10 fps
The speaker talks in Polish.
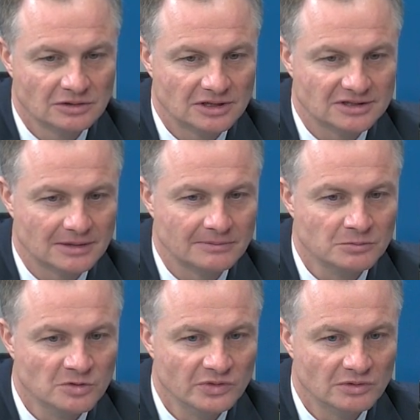Donald
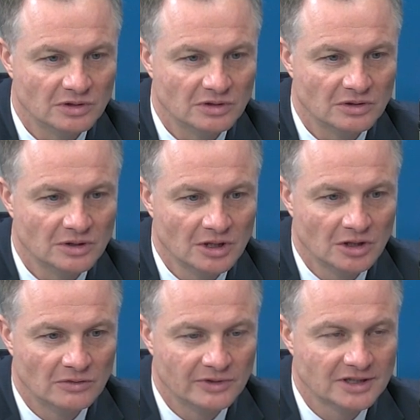Trump mówił o,
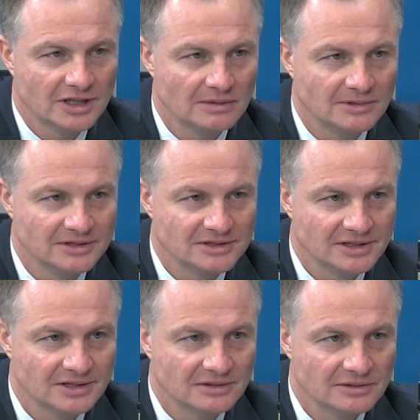o Wielkiej
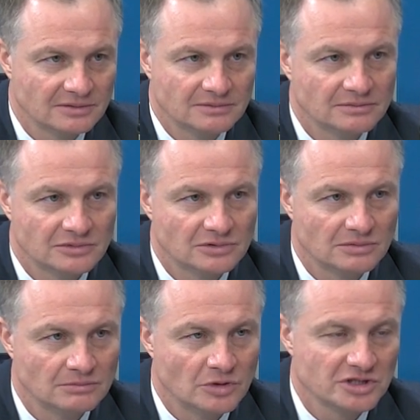Ameryce.
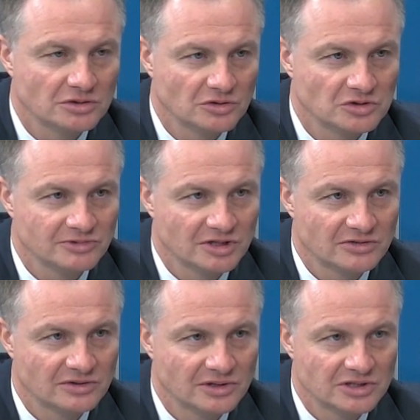To można to
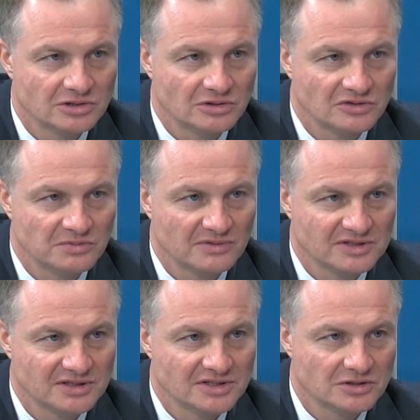rozumieć, jeśli chodzi o
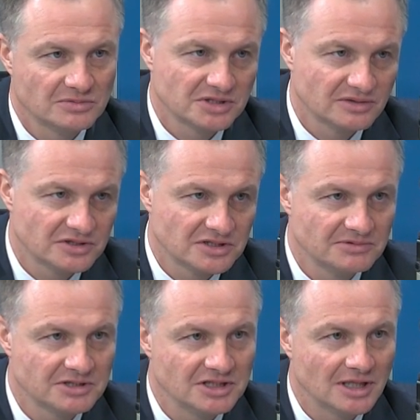wprowadzenie ceł przede
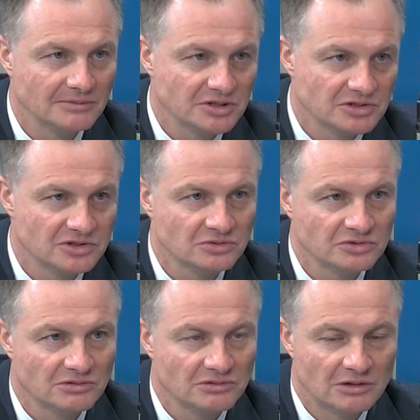wszystkim z Chinami, czy z
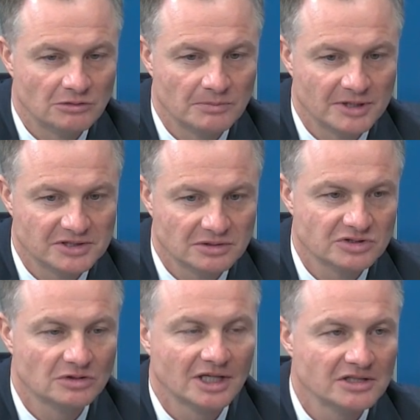Unią
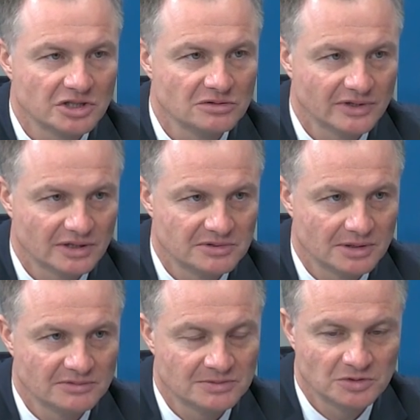Europejską, czy ograniczeniu w jakiś
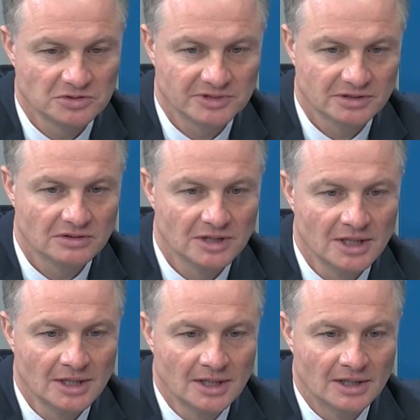tam sposób tego
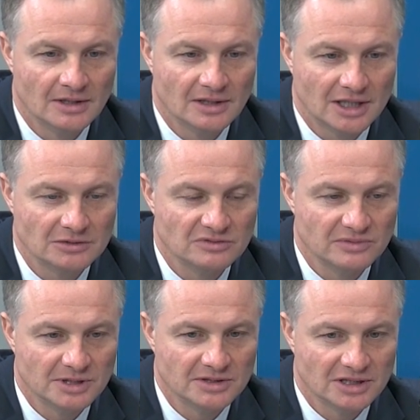handlu,
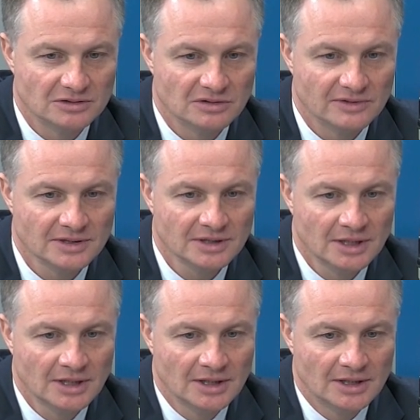wymiany handlowej.